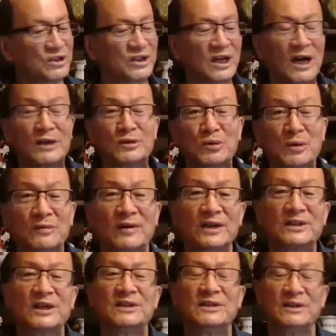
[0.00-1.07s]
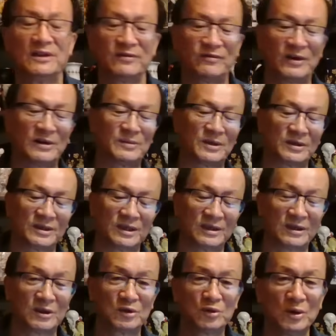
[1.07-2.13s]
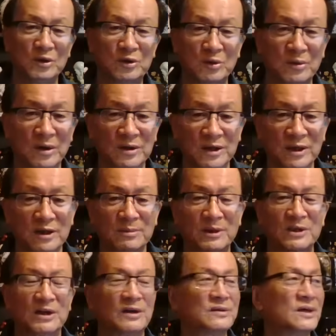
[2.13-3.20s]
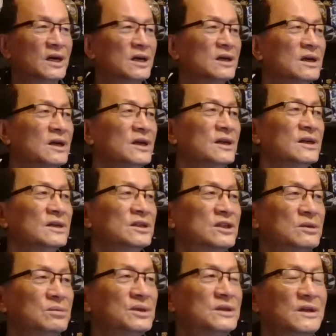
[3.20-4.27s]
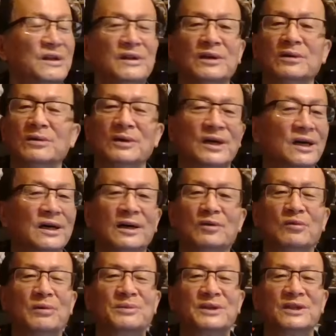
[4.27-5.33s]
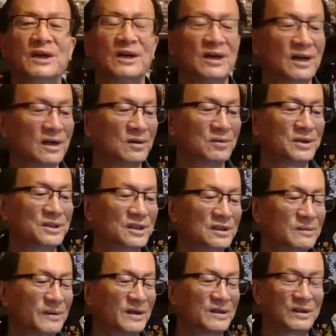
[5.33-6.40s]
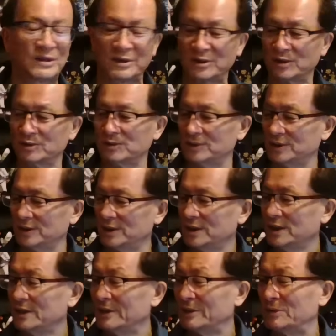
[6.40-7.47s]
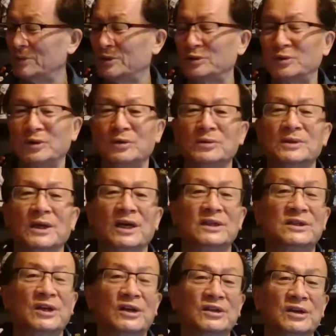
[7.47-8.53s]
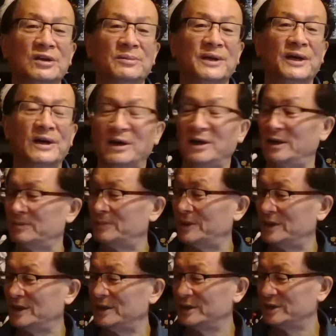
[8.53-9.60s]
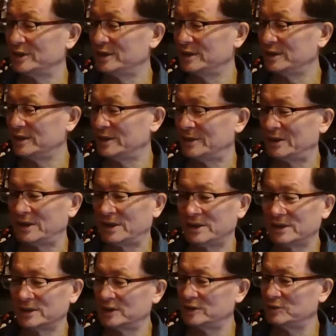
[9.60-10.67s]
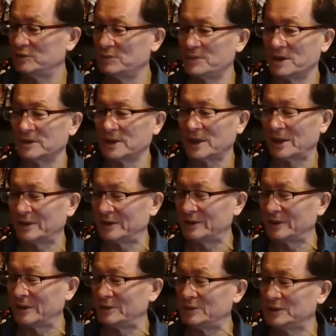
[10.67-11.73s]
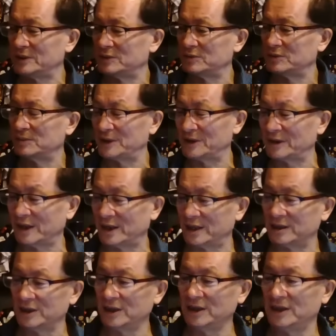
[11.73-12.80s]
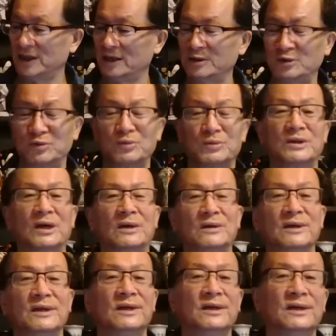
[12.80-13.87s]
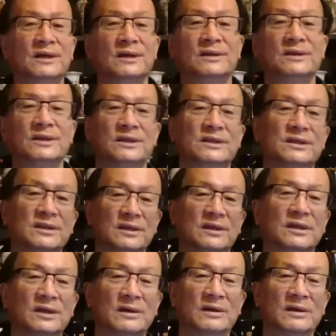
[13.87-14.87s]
这是看中国网站今天发表的一个最重要的一个报道啊！”是不是真的啊？我不知道哈，我只是把这事告诉你。我最后再强调一遍哈，本人是一个自由表达的言论自由的平台，历来主张就是